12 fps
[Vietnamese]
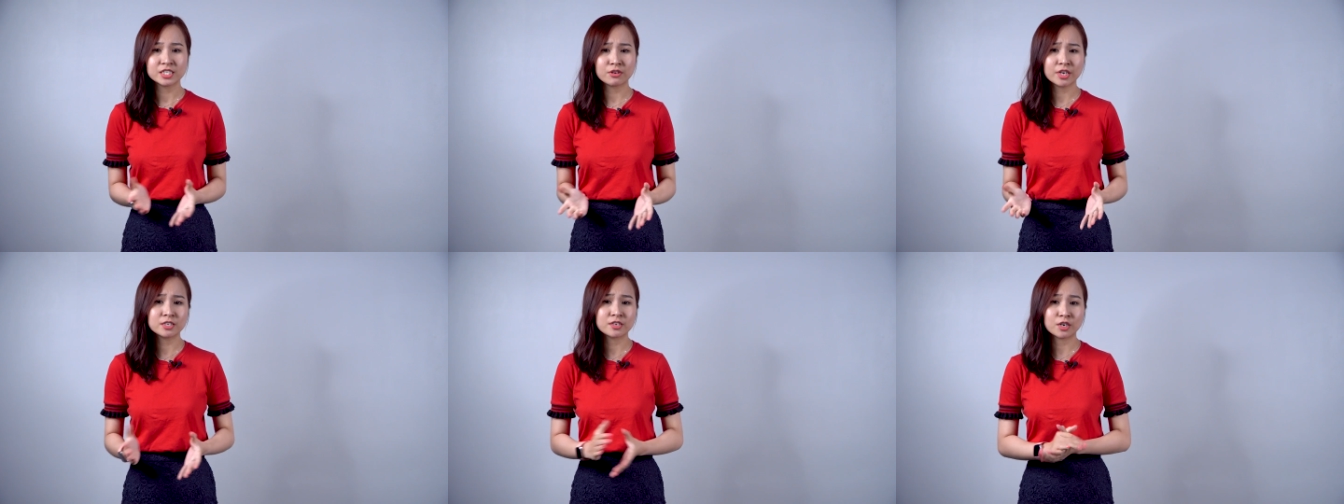Sau
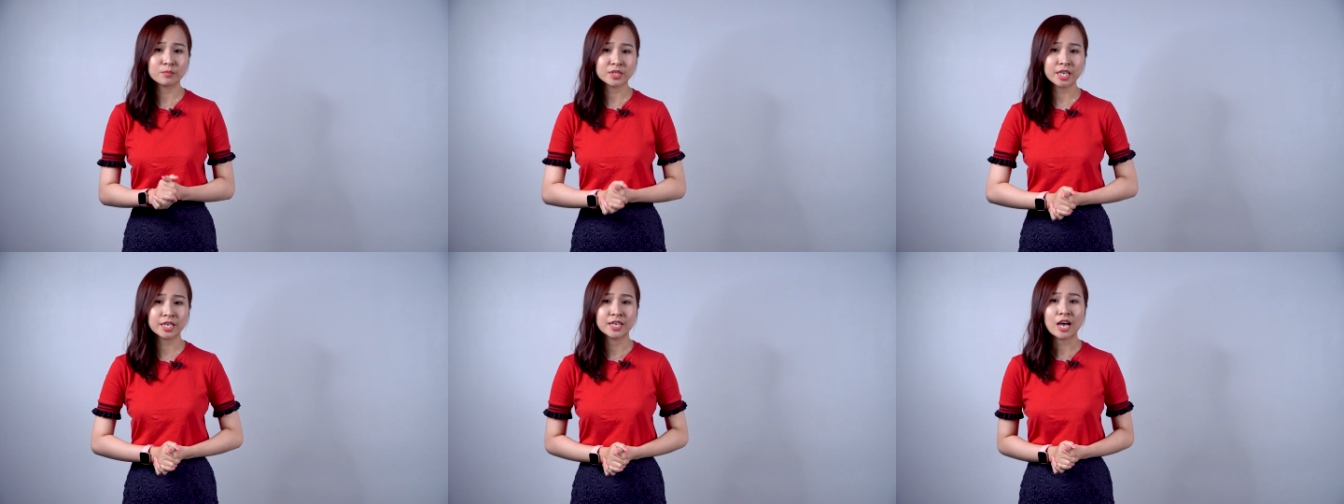khi rời công
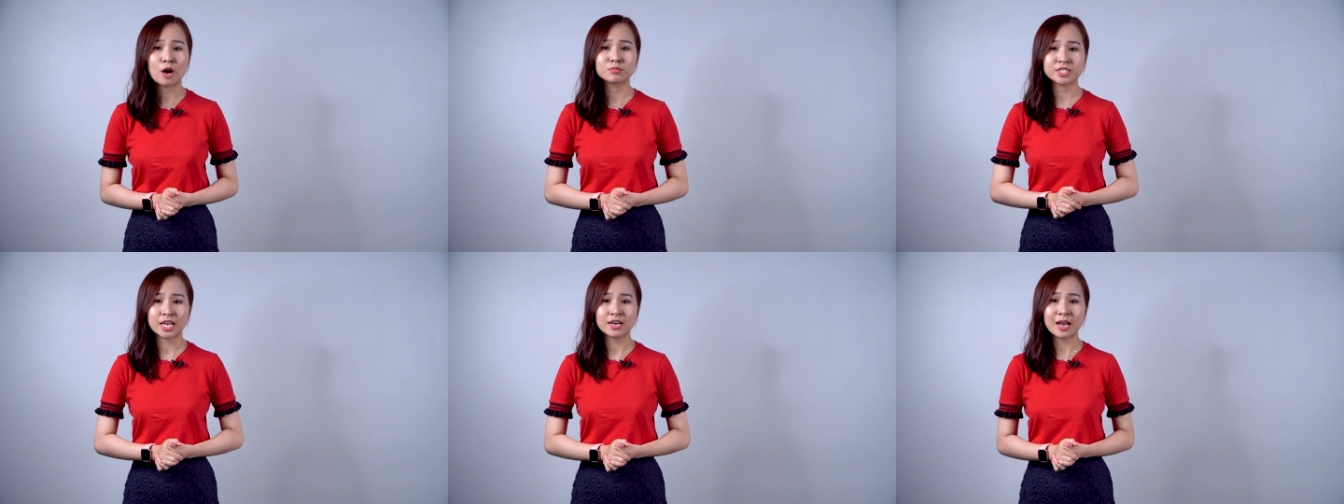ty, ông
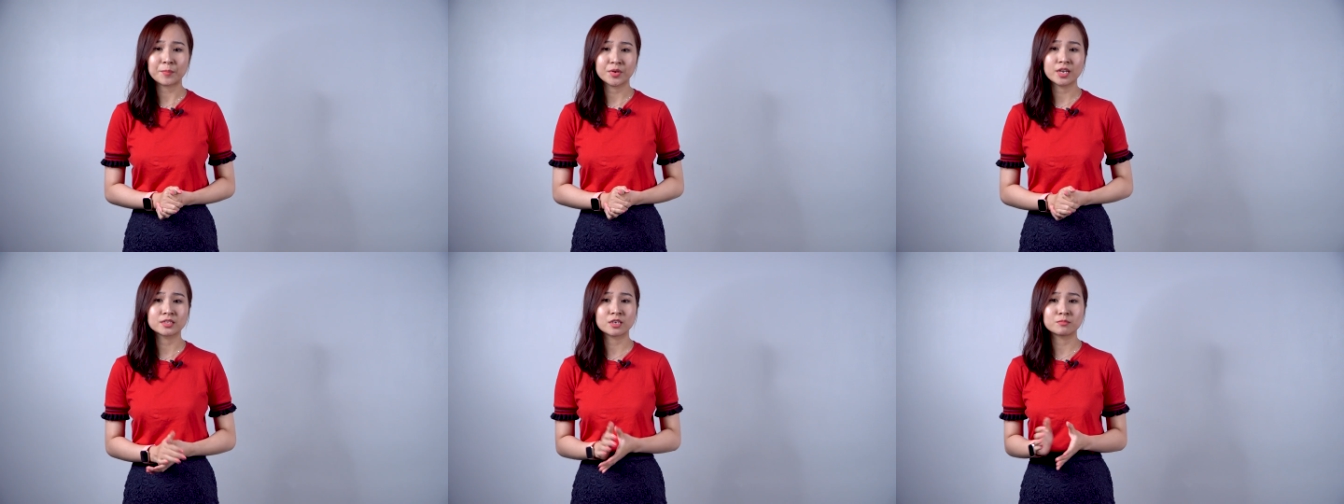sáng lập
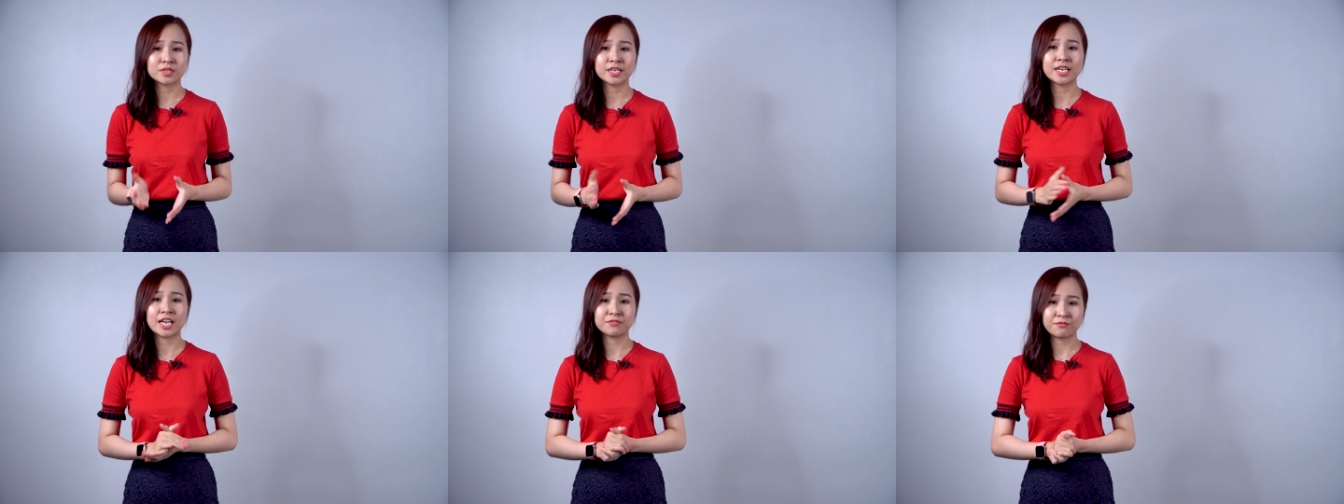nên công ty
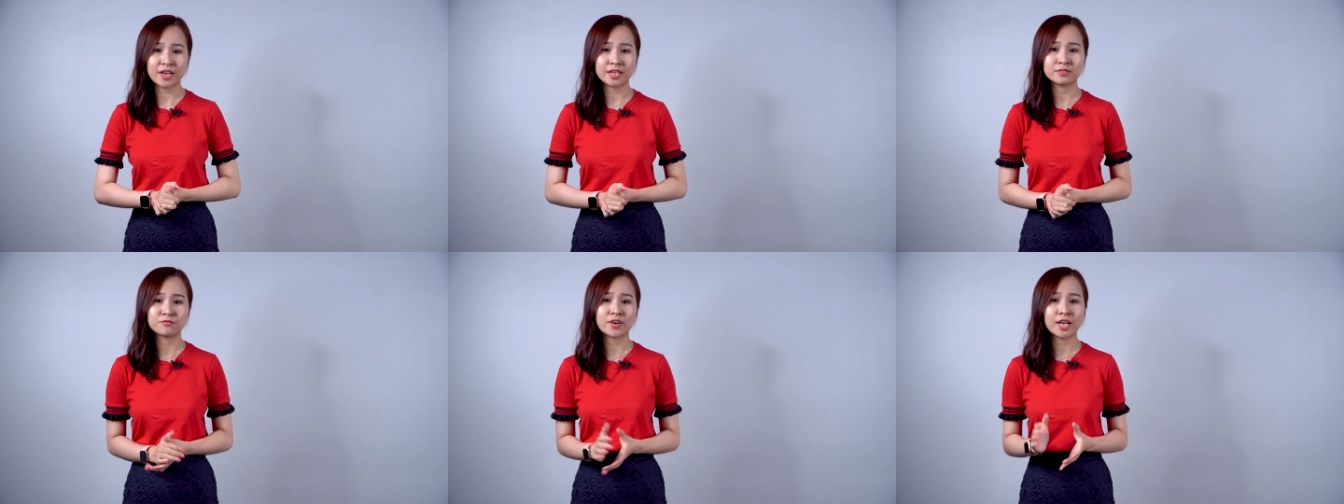
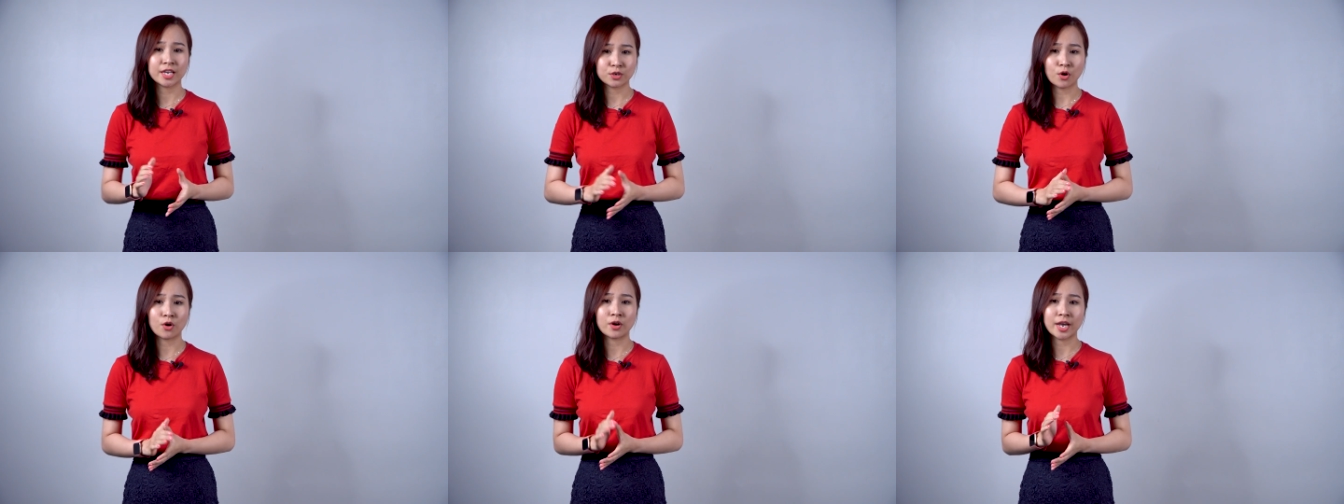Advanced
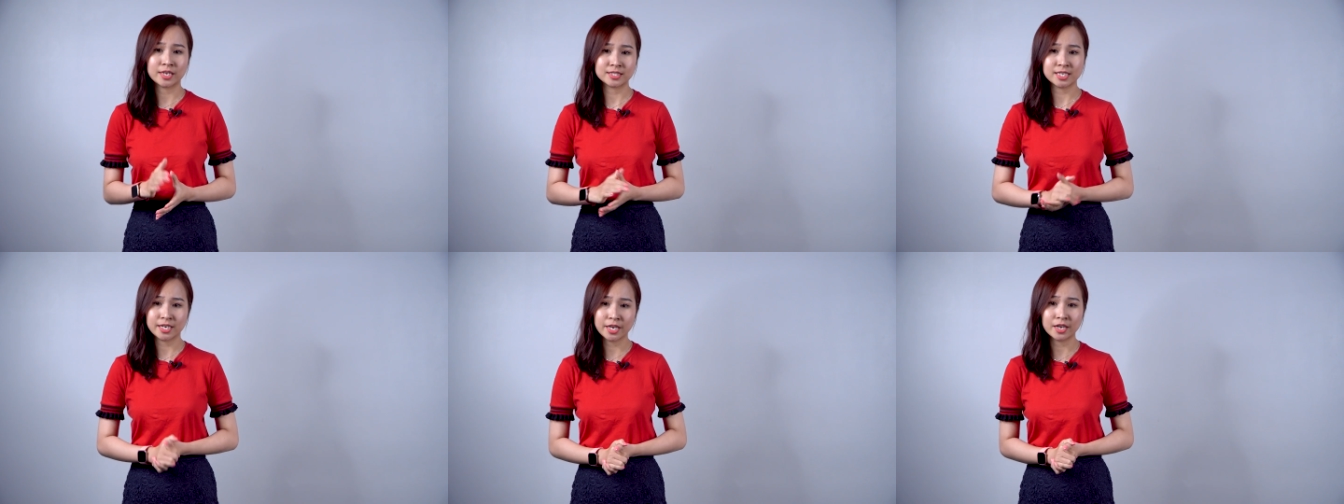Vehicle
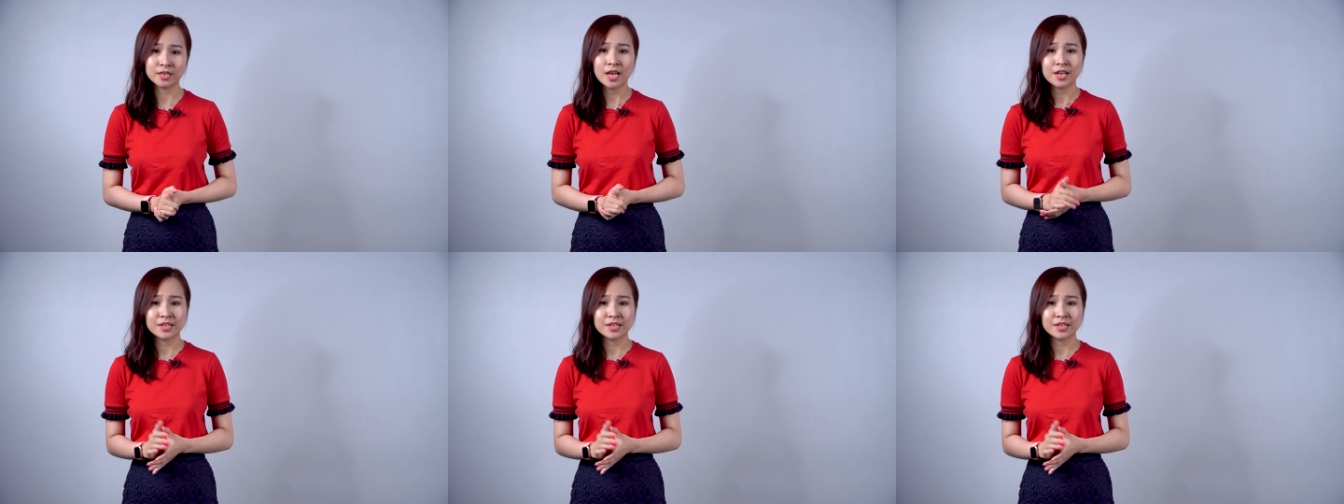Engineer